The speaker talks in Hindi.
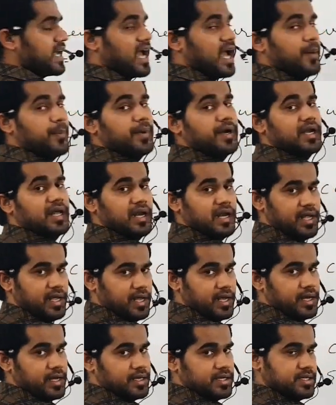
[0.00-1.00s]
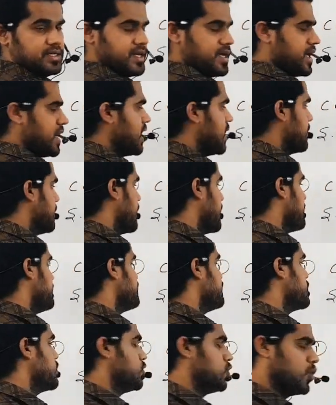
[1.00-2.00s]
कैपिटल ए ठीक है
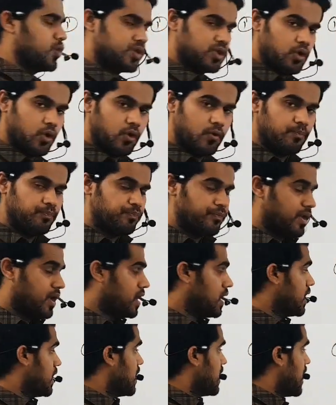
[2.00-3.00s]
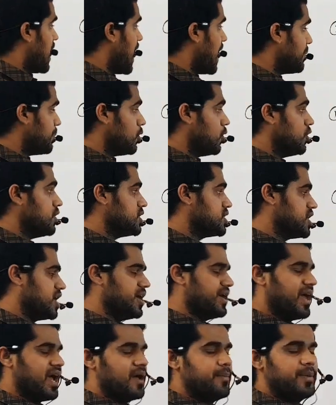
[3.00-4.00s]
दोस्तों आपको
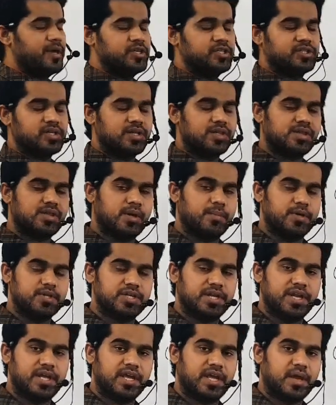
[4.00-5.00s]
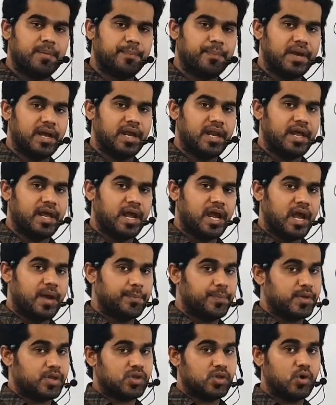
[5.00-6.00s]
ये डायमेंशन समझने के पहले
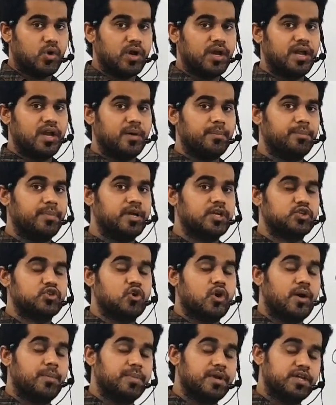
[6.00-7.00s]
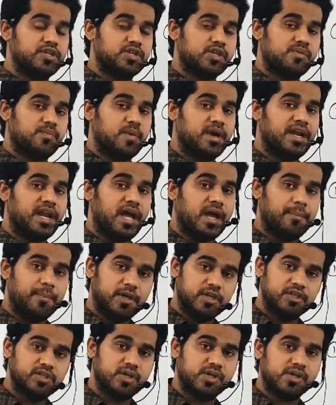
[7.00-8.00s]
एपिसोड नंबर जो हमने जिसमें
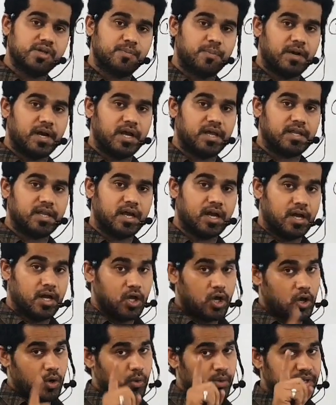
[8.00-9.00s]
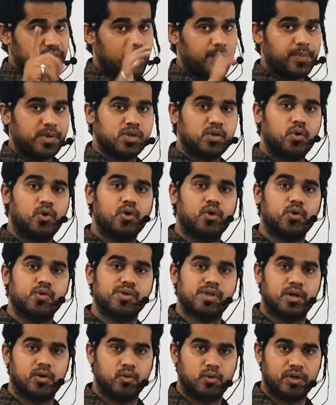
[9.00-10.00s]
डायमेंशंस पढ़ा था उस एपिसोड को
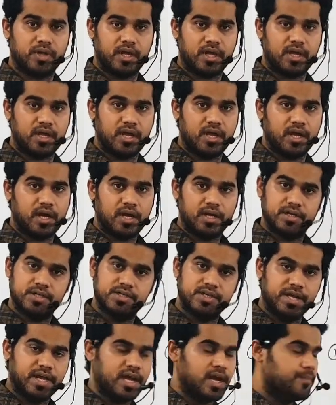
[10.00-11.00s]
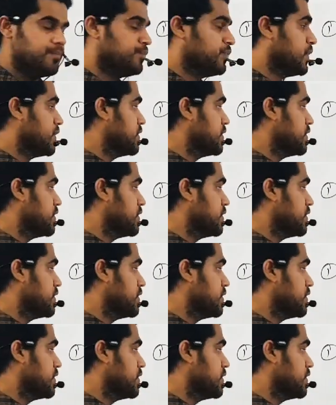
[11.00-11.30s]
ज़रूर देखिएगा ठीक है